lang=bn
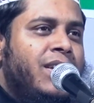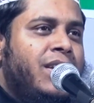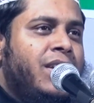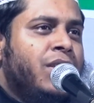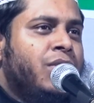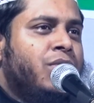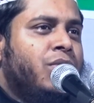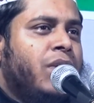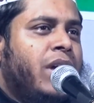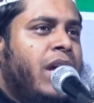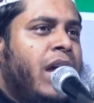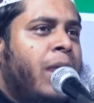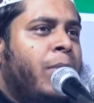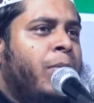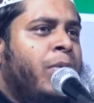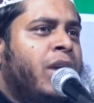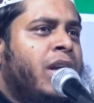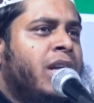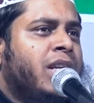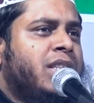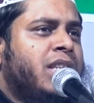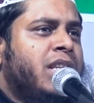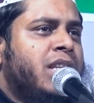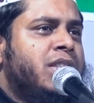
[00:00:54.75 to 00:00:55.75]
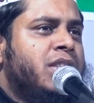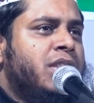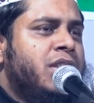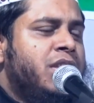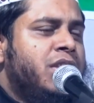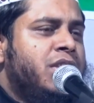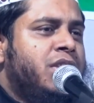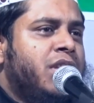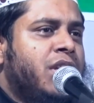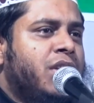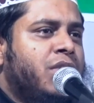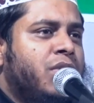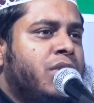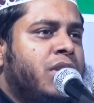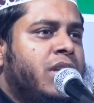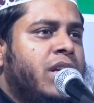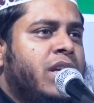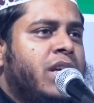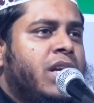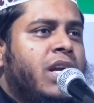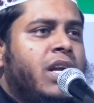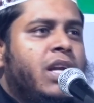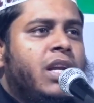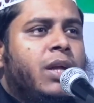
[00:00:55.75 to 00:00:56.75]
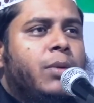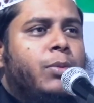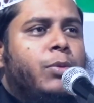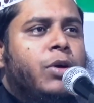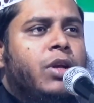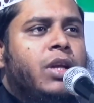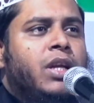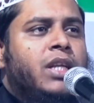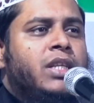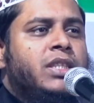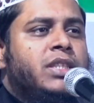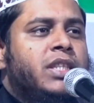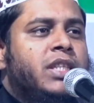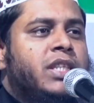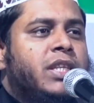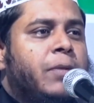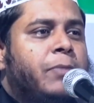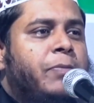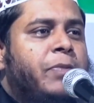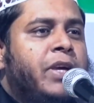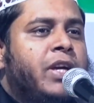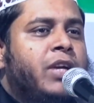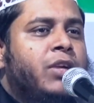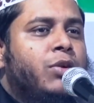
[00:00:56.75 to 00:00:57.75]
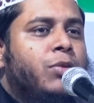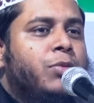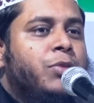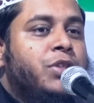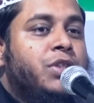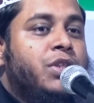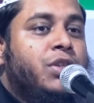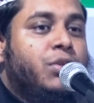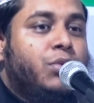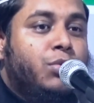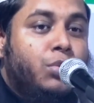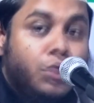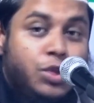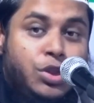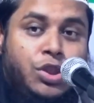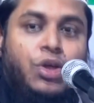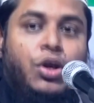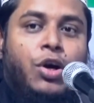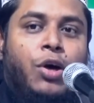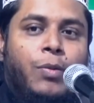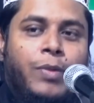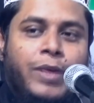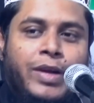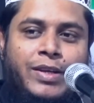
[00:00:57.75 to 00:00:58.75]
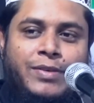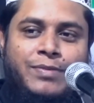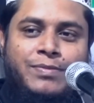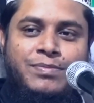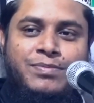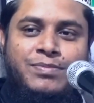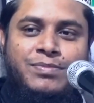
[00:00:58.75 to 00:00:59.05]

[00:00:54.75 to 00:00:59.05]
কিন্তু এমন একটা জিনিসের কথা কেন আল্লাহ বললেন যেটা পেয়ে নবীজি খুশি হবেন